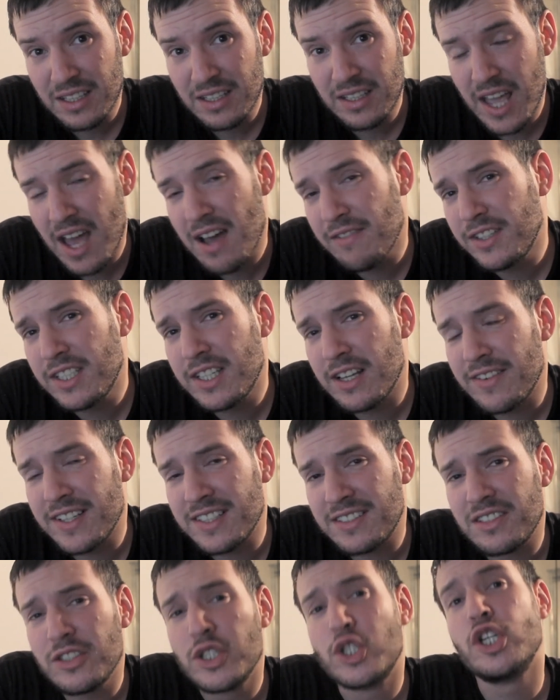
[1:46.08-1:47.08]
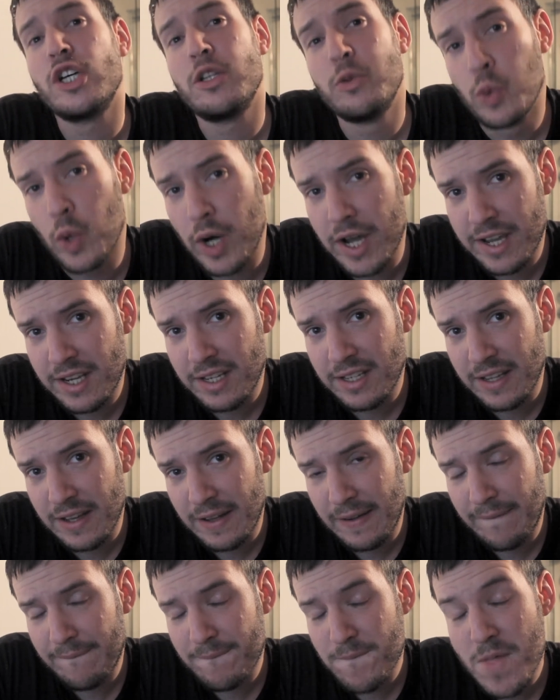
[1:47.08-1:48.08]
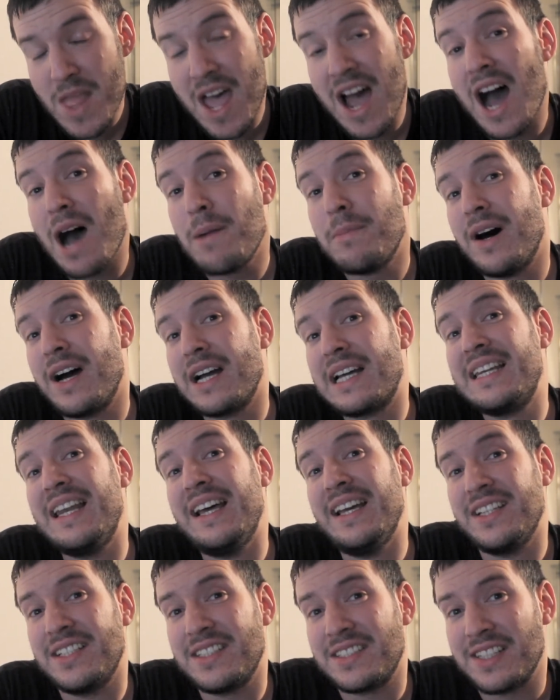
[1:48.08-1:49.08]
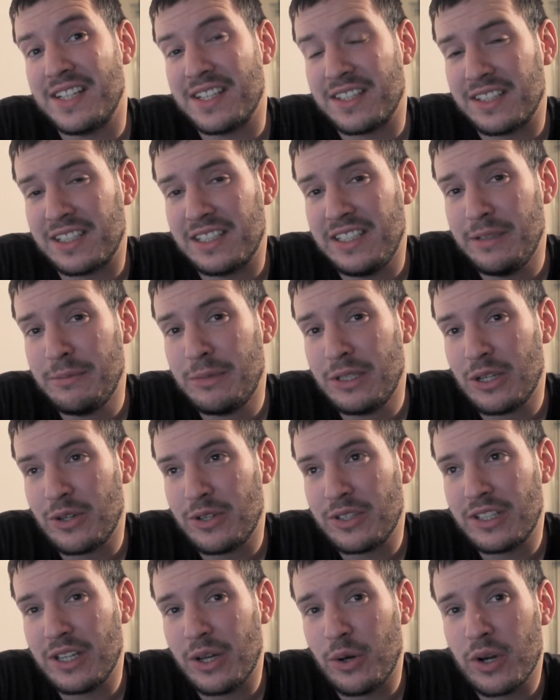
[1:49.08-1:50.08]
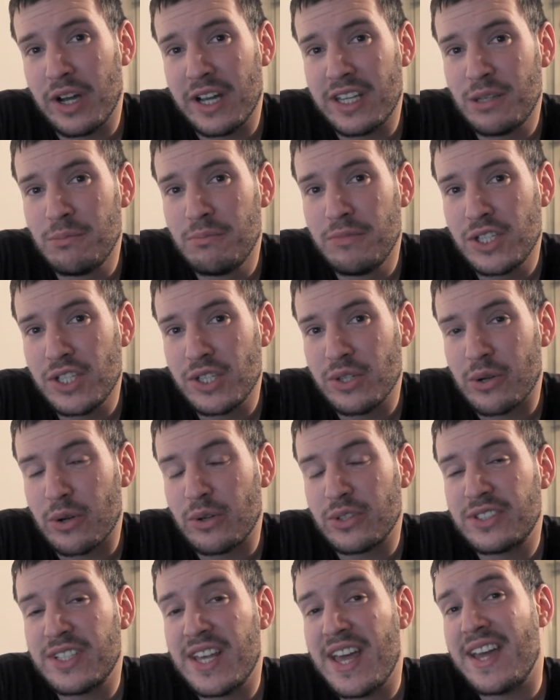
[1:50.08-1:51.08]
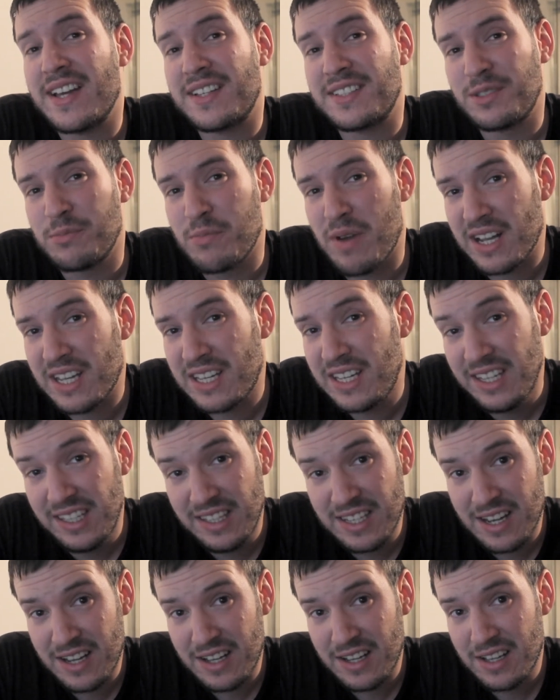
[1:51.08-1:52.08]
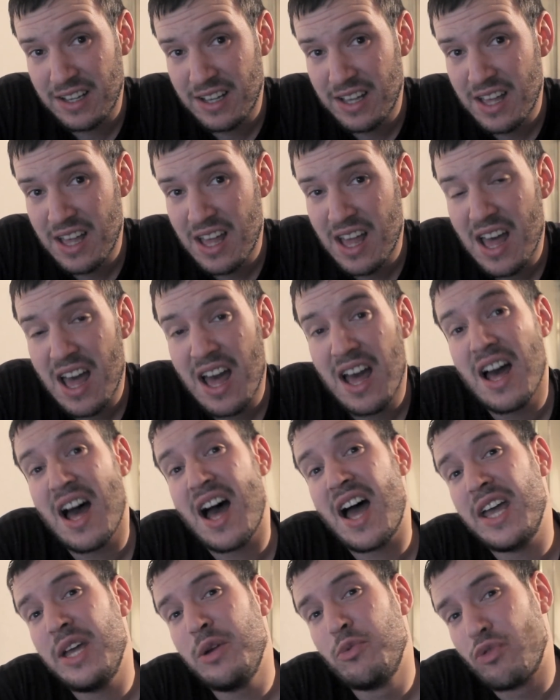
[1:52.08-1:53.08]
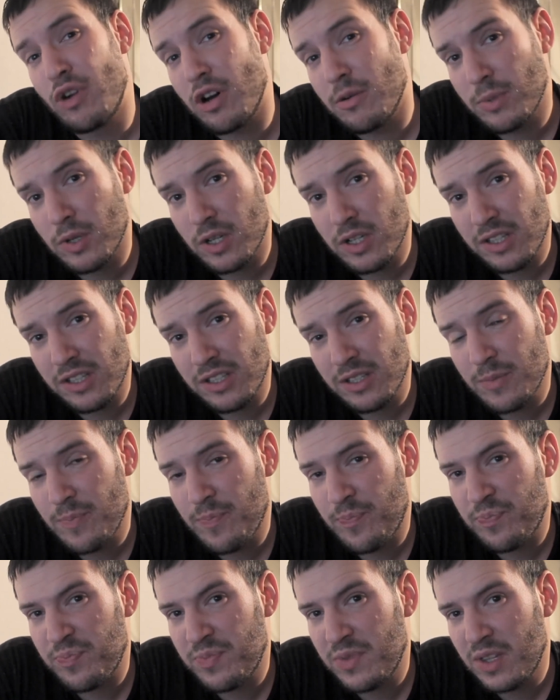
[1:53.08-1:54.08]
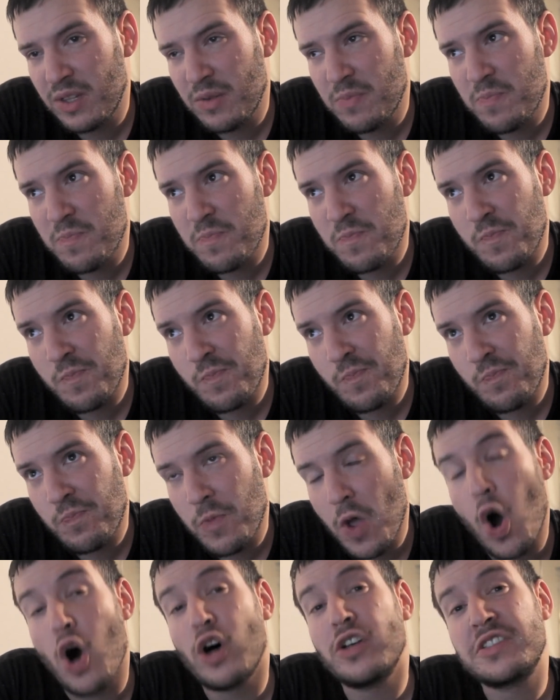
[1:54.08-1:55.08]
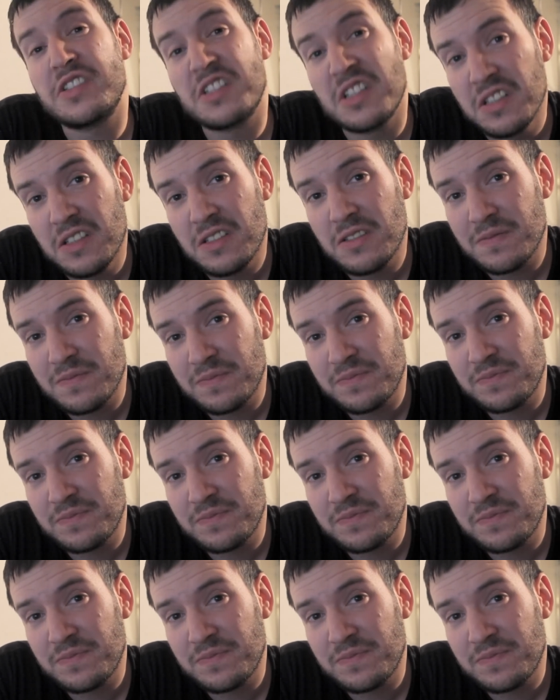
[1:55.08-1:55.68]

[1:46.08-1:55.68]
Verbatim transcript: ja, Wilder Westen, John Wayne, ja. Aber gleichzeitig, liebe Leute, auch eine Mischung aus Ex Machina, iRobot, Hostel